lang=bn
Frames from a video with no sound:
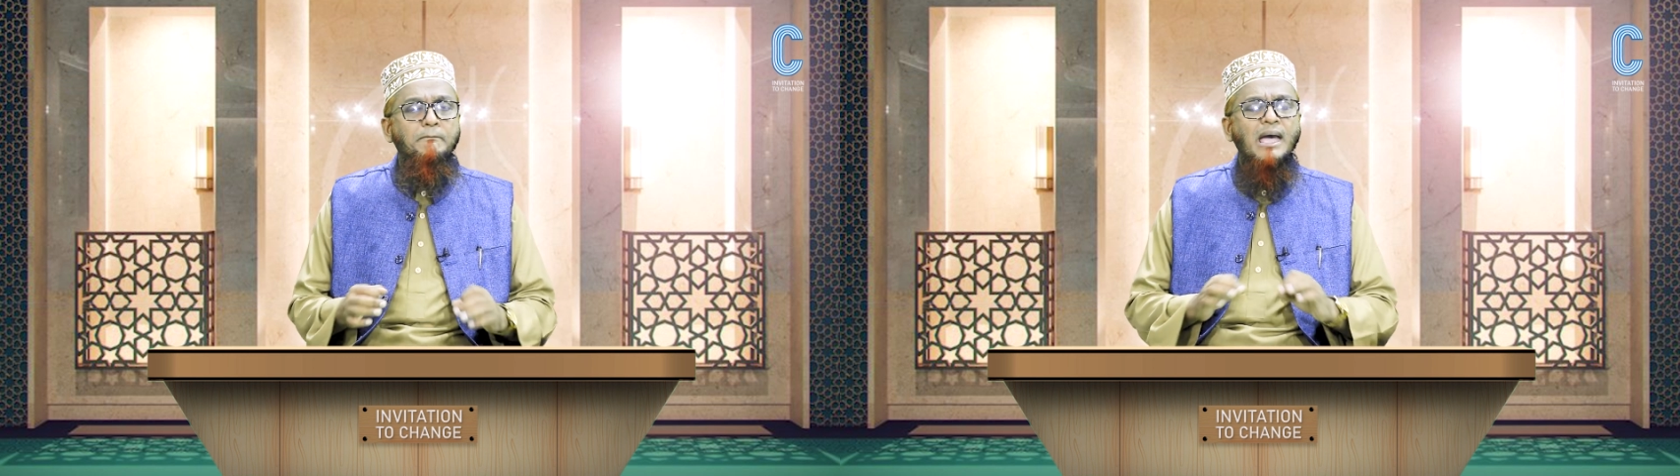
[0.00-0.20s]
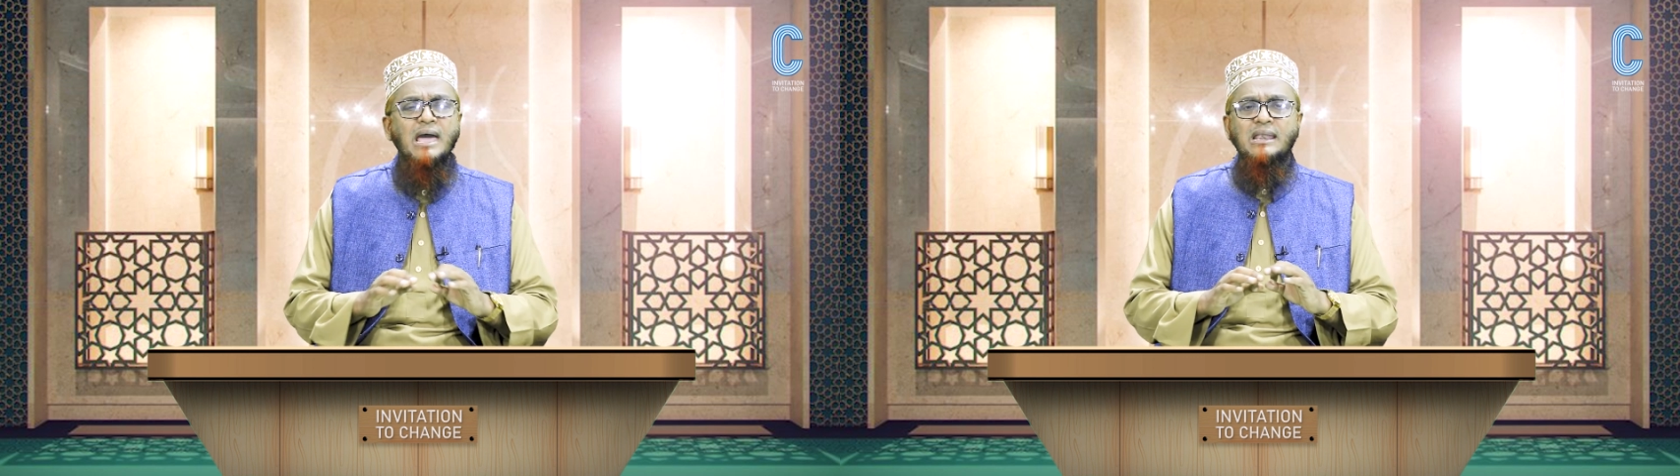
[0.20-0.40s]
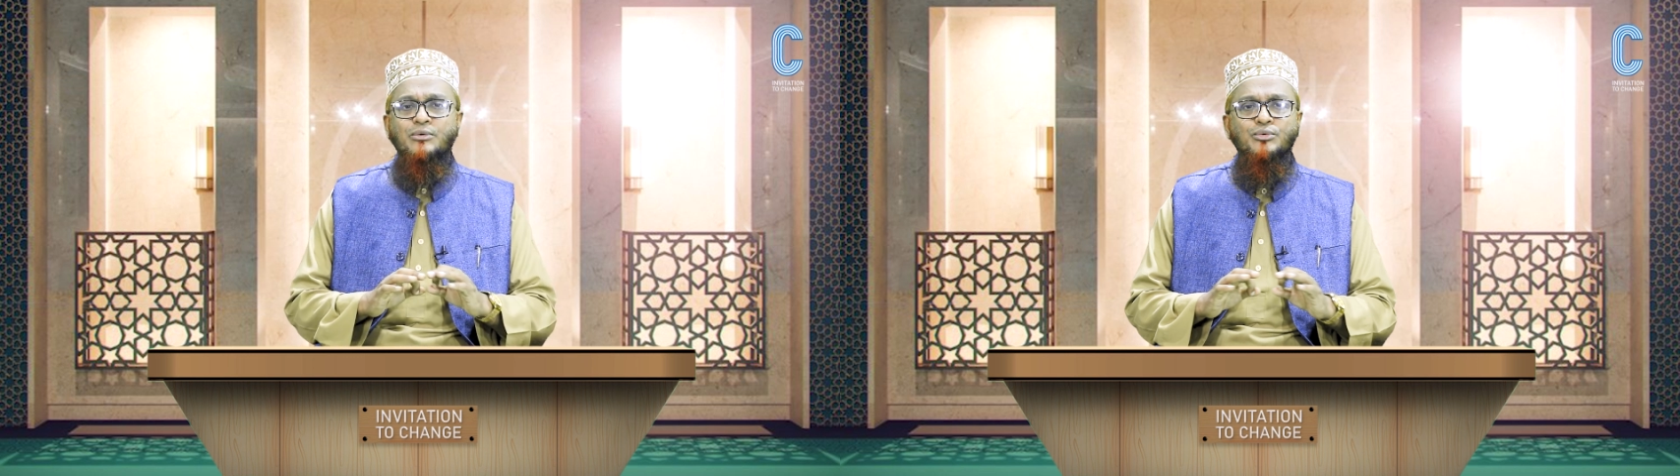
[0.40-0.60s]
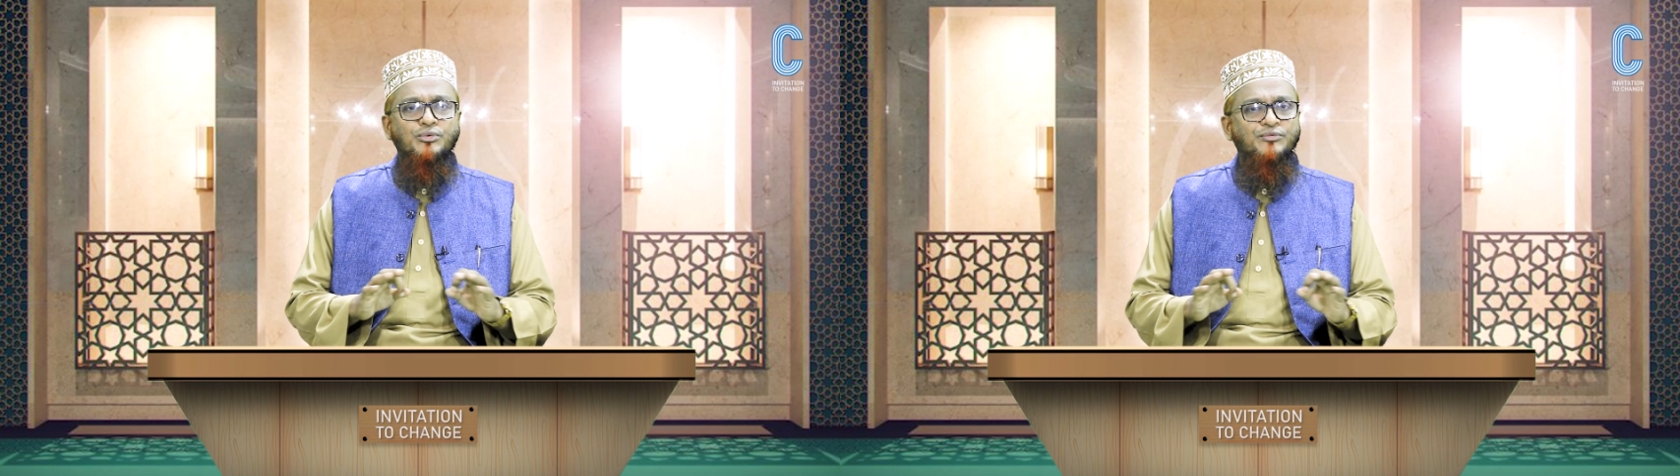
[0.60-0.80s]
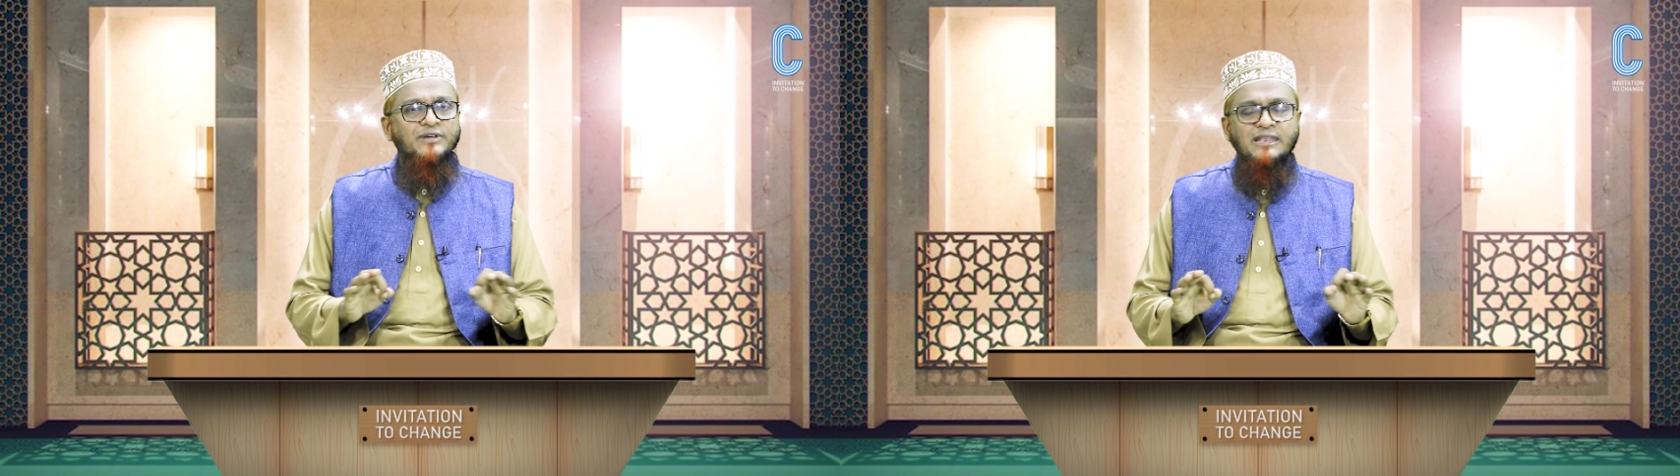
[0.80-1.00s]
মা লাহু
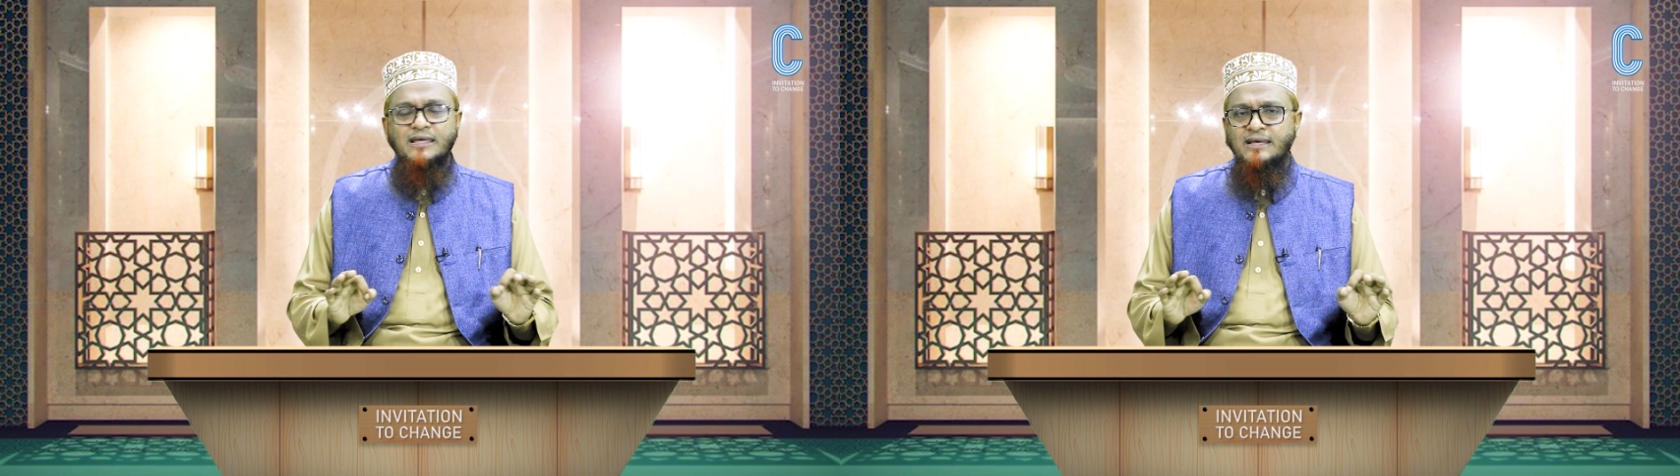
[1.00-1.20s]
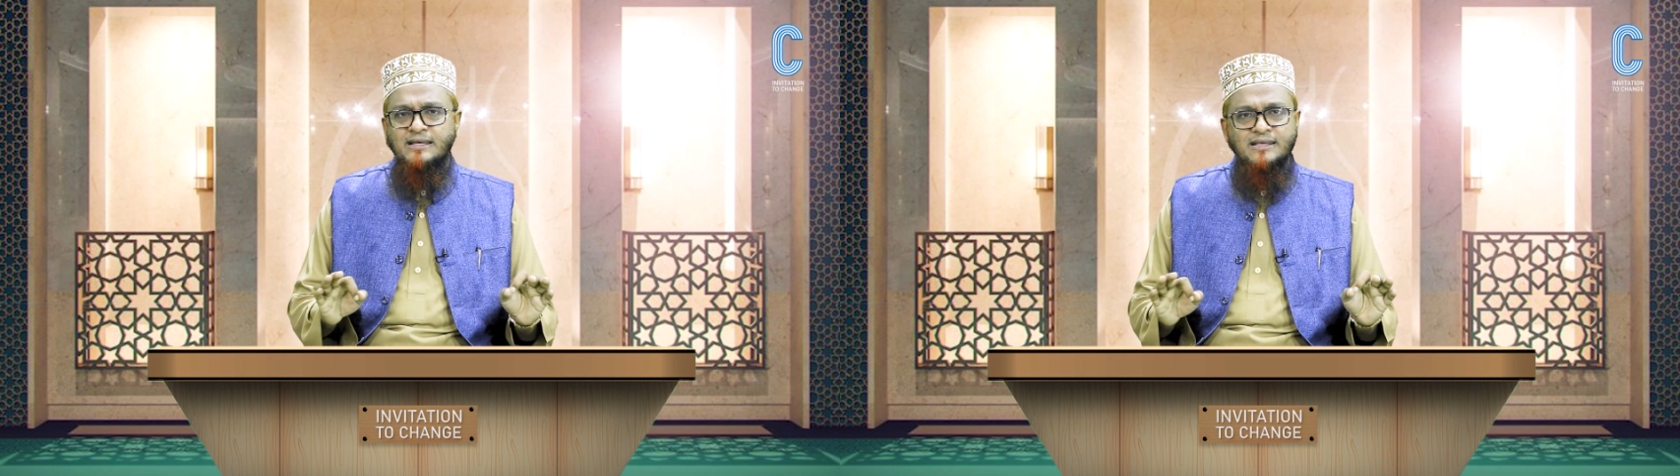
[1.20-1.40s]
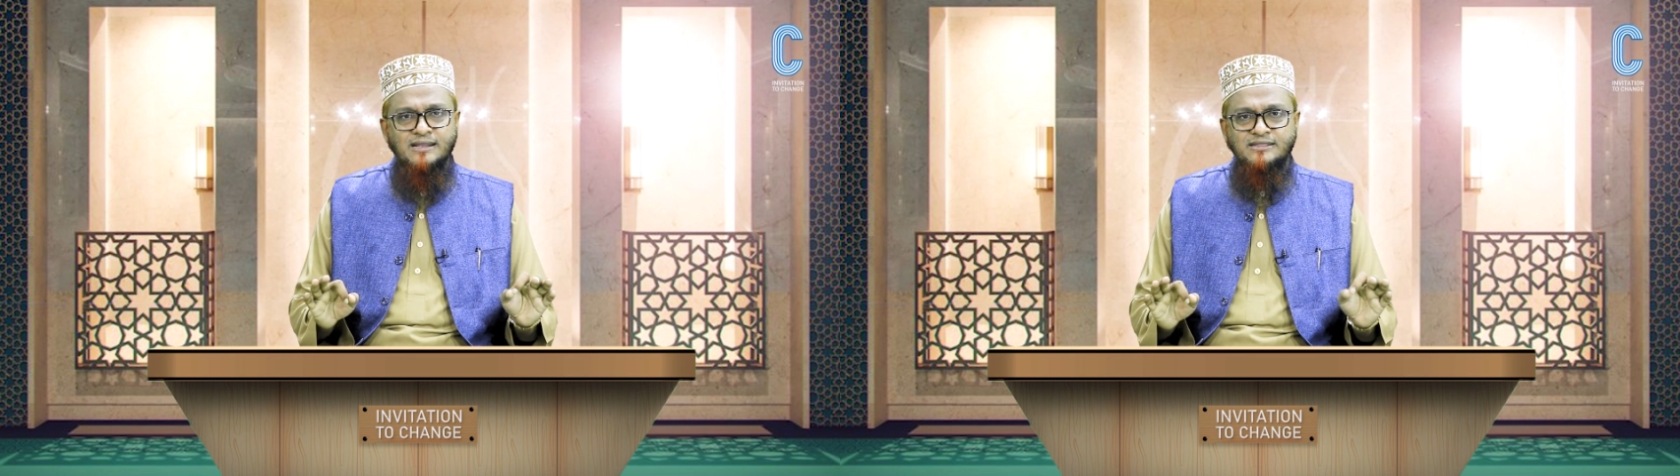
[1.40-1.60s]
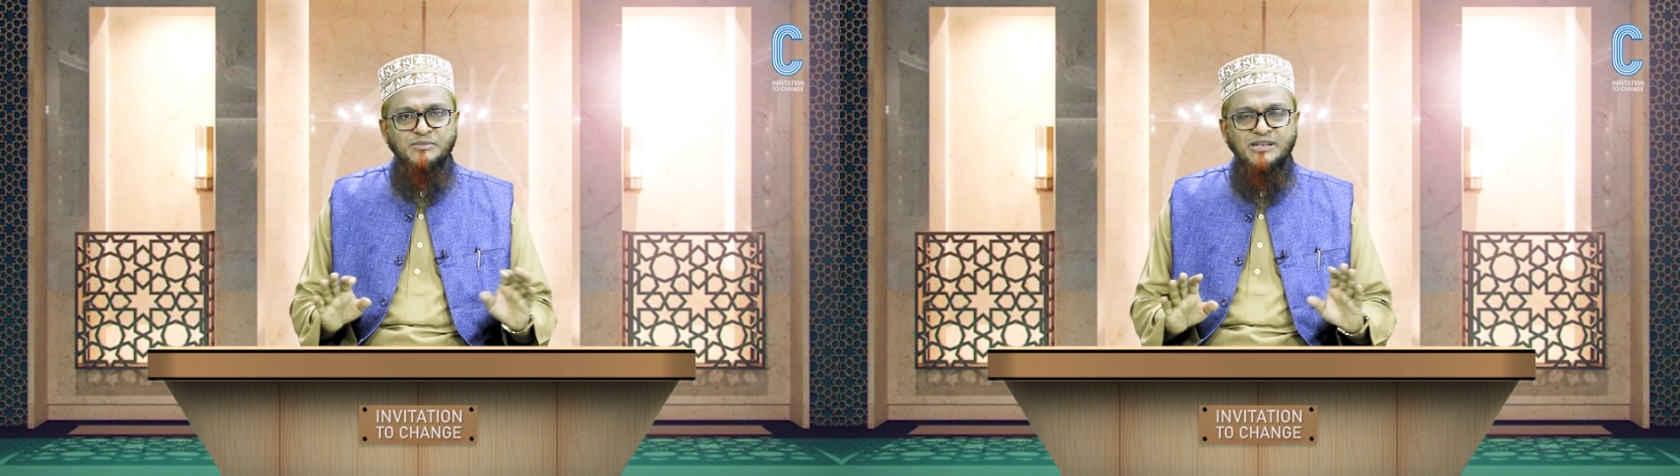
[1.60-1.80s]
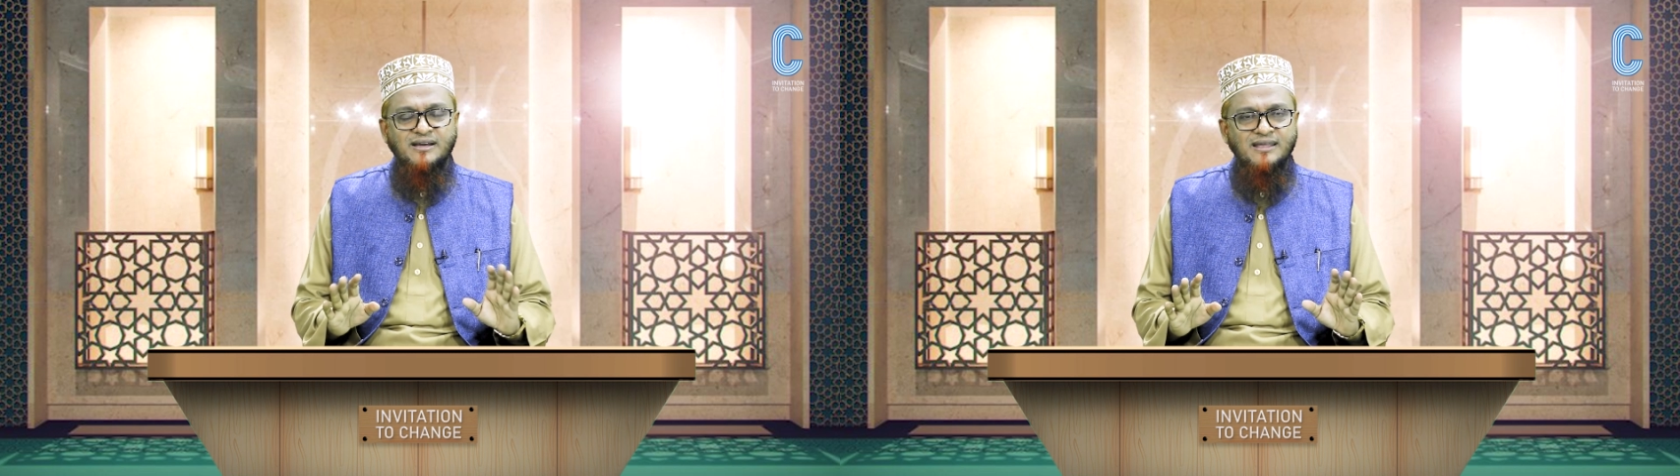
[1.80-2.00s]
ফিল আখেরাতে মিন